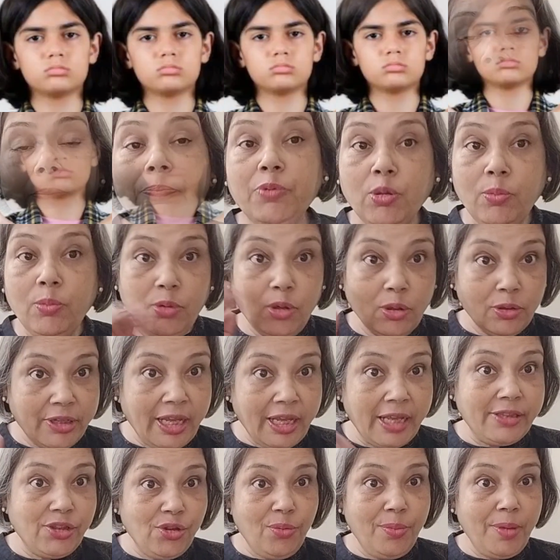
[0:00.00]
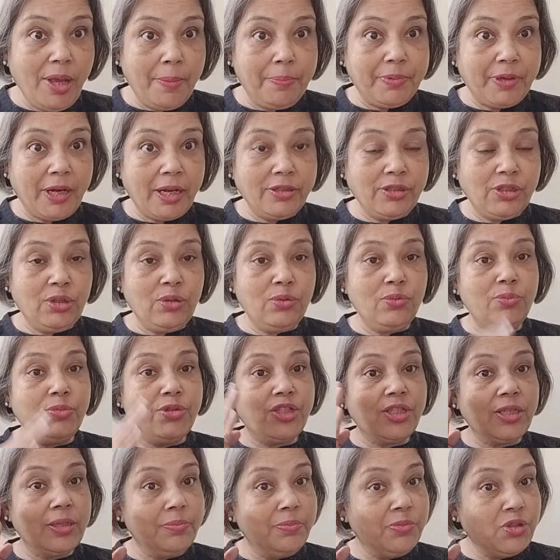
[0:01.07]
अब तुम लोग कहते हो मैं अपराधी हूँ
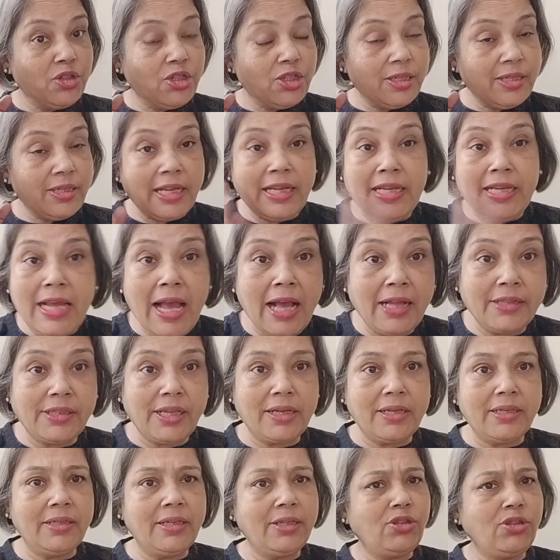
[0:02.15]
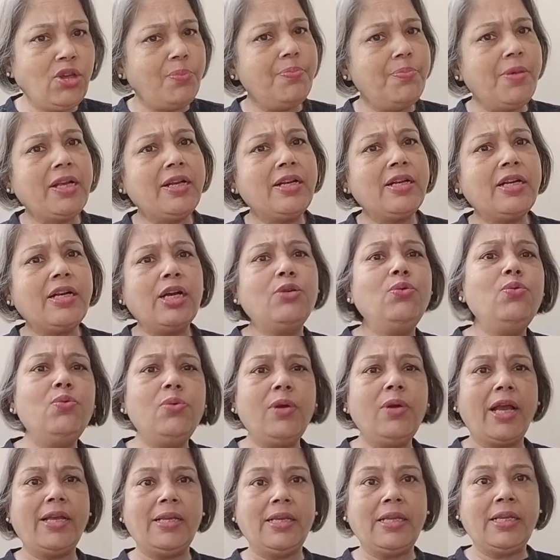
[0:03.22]
मुझे मुझे नहीं आता करना तो अब मैं
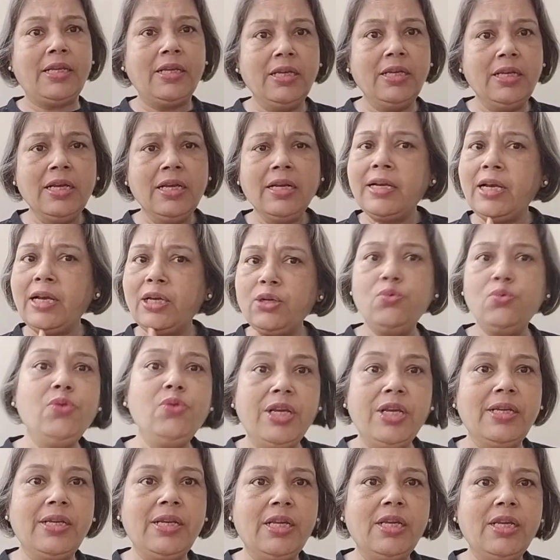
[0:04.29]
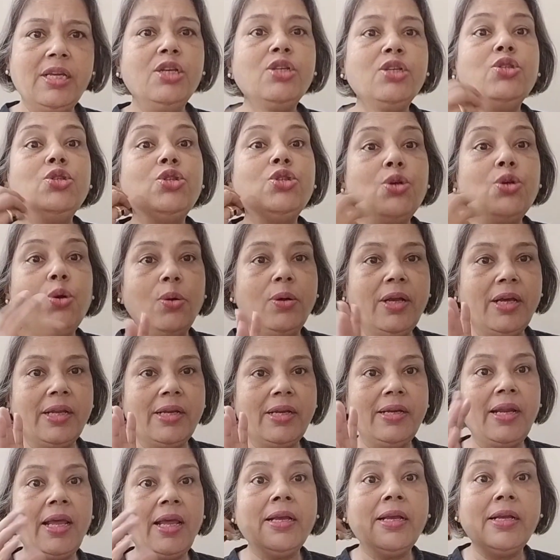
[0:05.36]
करूँगा ही नहीं करूँगी नहीं जो
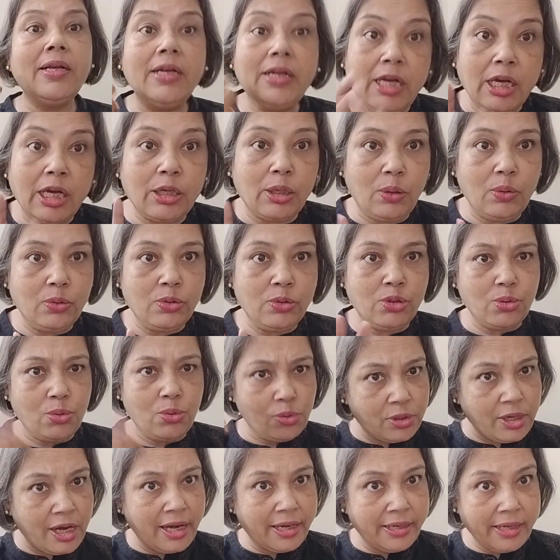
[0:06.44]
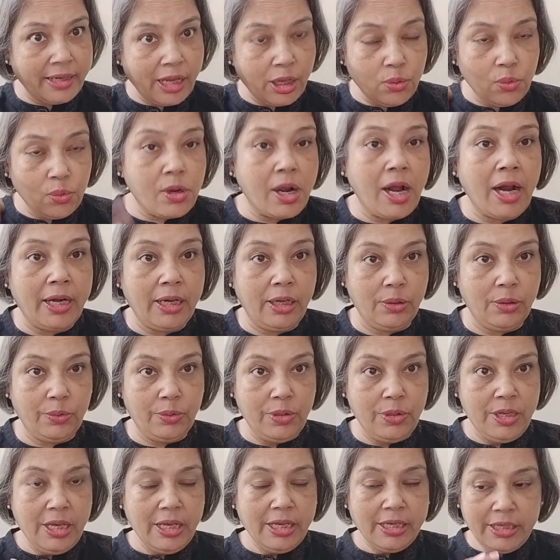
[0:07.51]
करना है कर लो जो उखाड़ना है उखाड़ लो
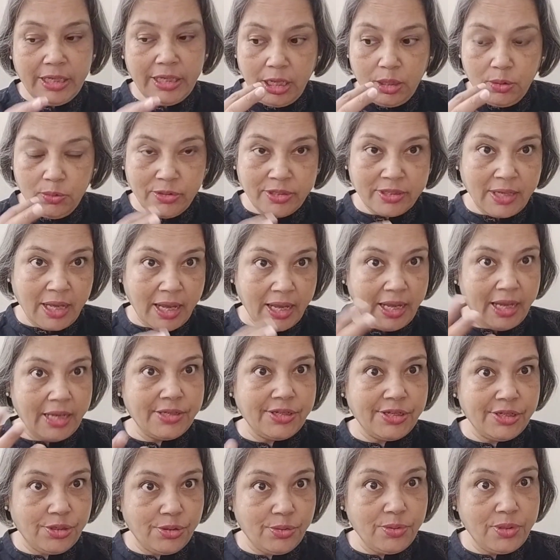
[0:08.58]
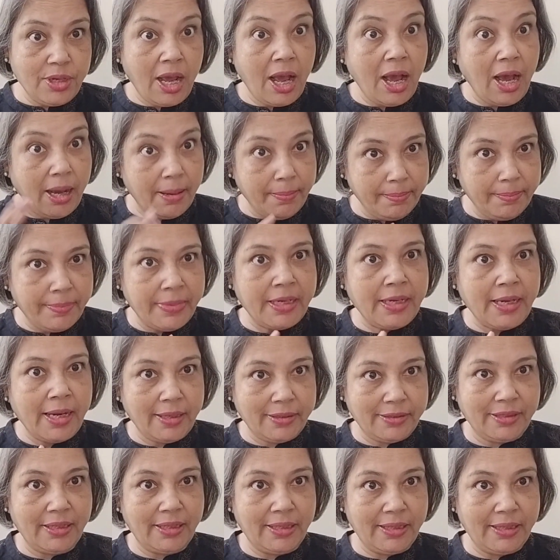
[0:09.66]
ये उसका एटीट्यूड हम
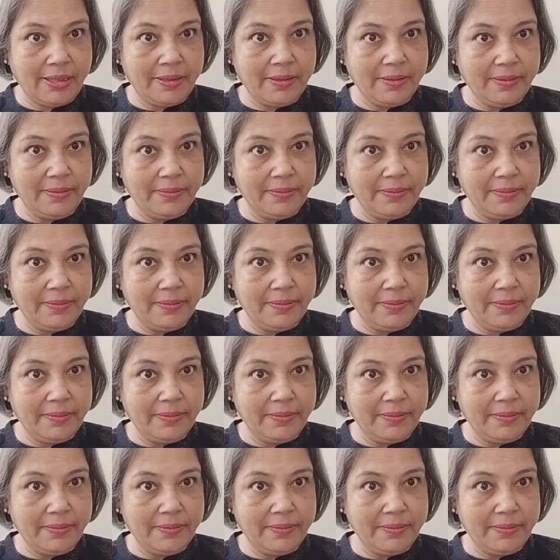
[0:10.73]
बनाते हैं